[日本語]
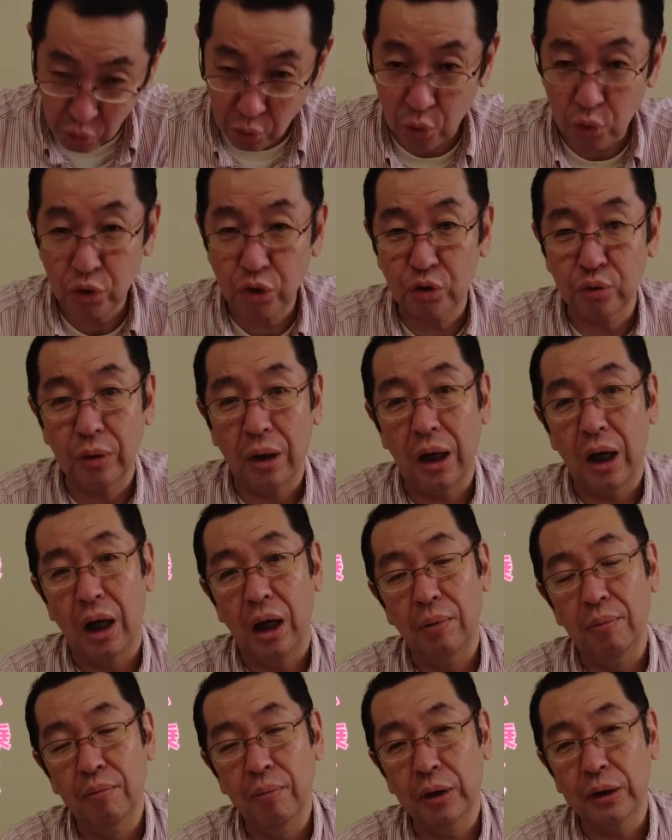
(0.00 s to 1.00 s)
コース
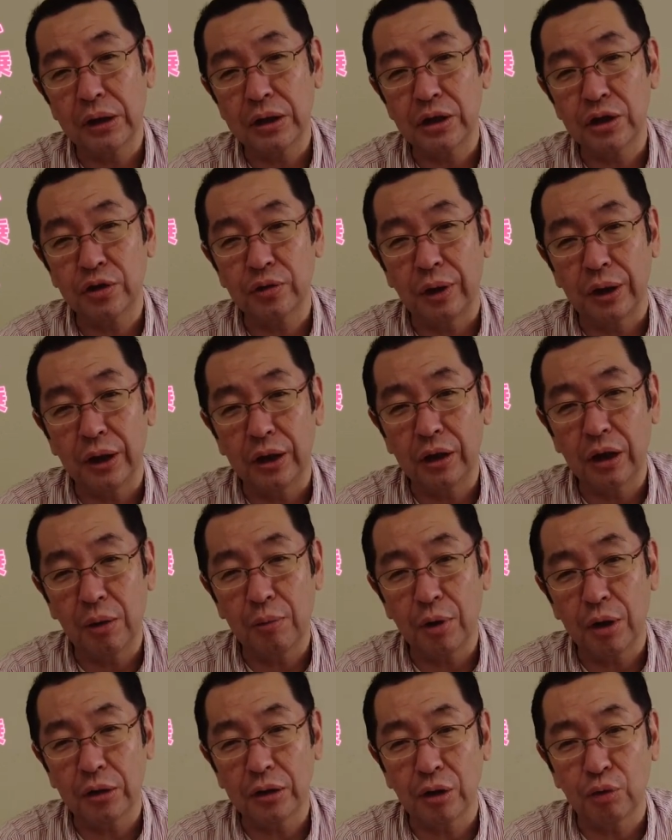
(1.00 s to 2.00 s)
はまだ実は1回
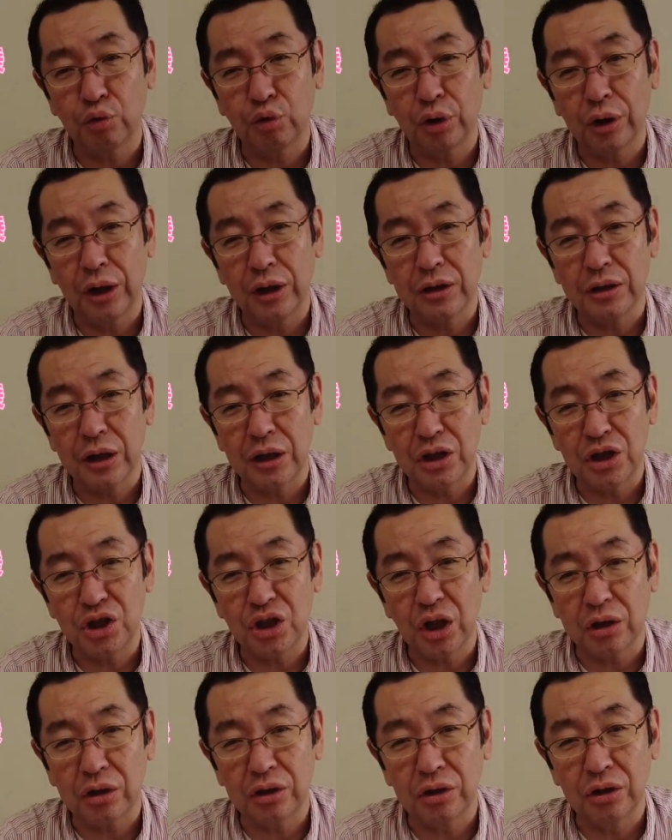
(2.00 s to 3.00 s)
も勝ったことがないんですが2
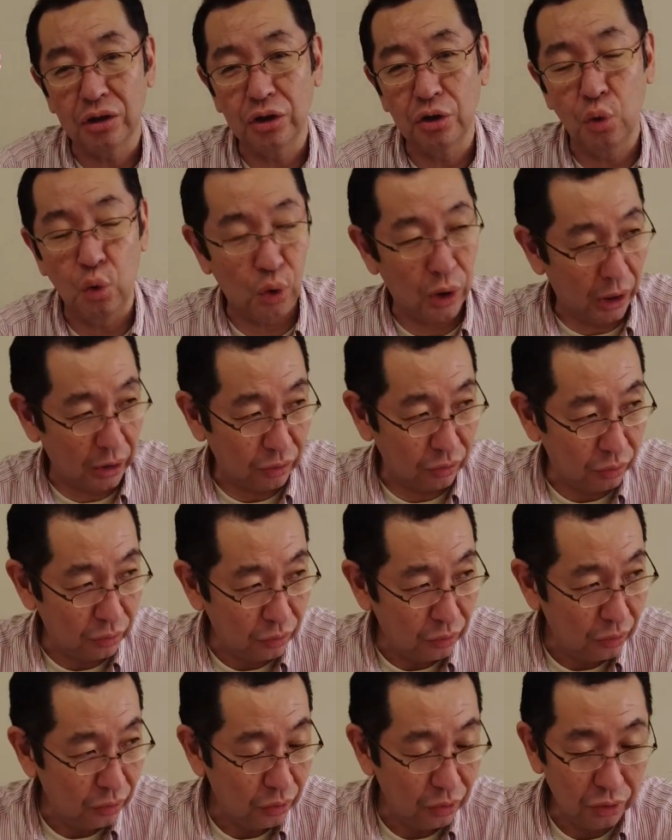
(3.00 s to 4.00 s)
着4回と
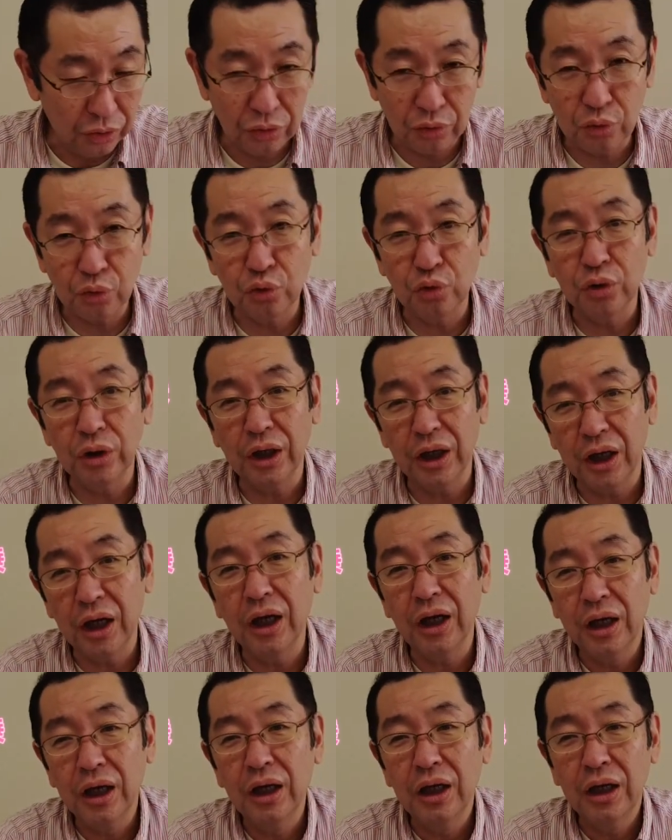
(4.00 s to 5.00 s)
いうことでね
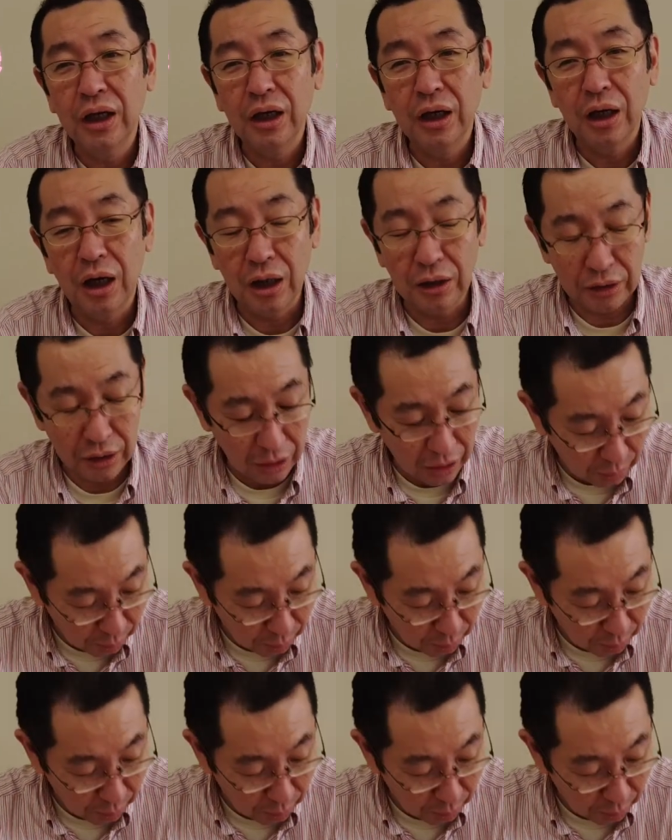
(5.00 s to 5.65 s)
安定